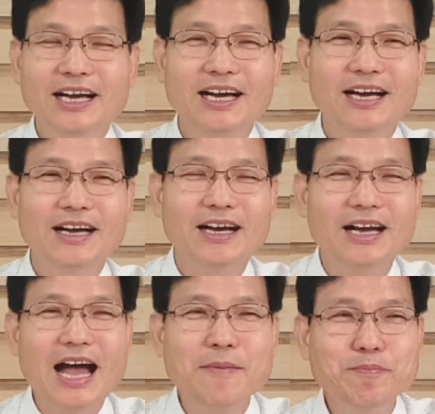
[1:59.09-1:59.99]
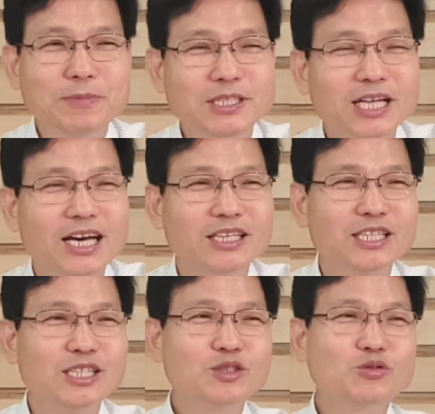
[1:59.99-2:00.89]
아,
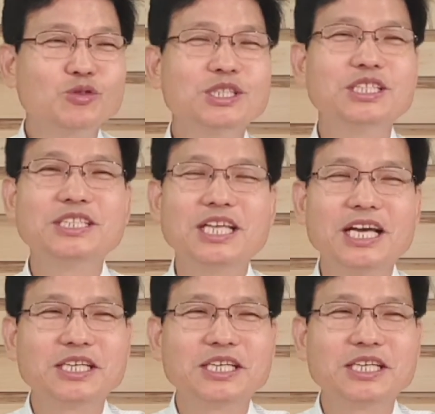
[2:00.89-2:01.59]
머나를 주었는데